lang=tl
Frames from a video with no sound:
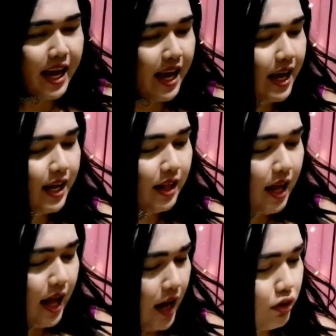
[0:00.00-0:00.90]
And,
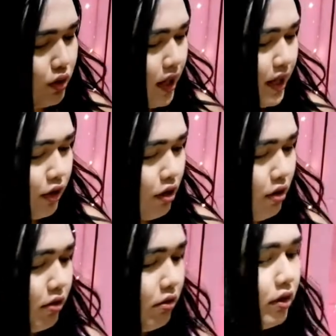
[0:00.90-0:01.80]
actually,
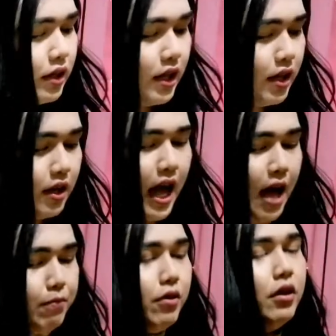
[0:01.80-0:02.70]
itong
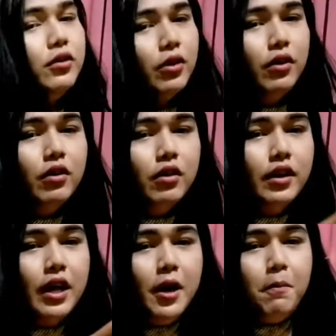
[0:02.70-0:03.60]
habol ko,
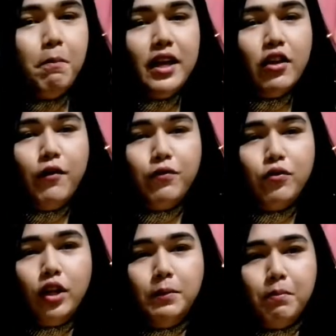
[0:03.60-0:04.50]
made of
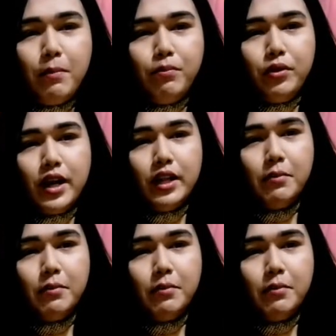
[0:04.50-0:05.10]
gold pa po yan.